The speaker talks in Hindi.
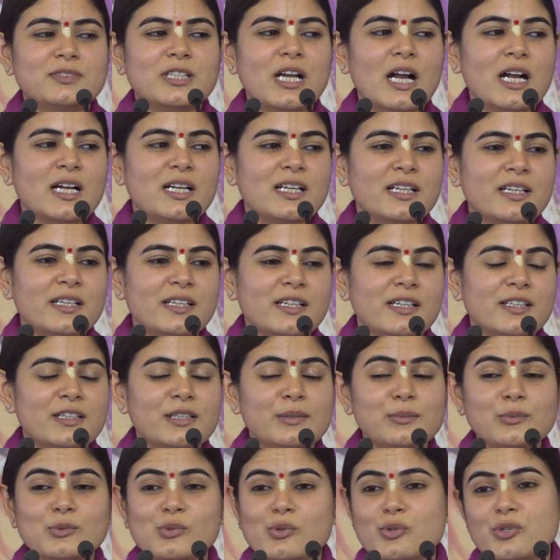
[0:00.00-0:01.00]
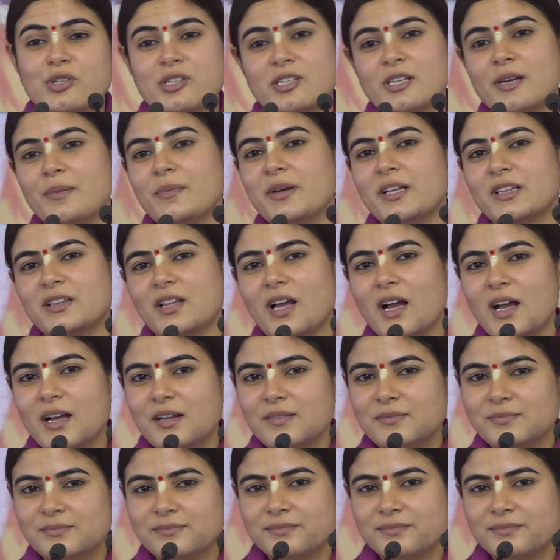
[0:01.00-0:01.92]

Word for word: जा कर के एकदम गुस्से में था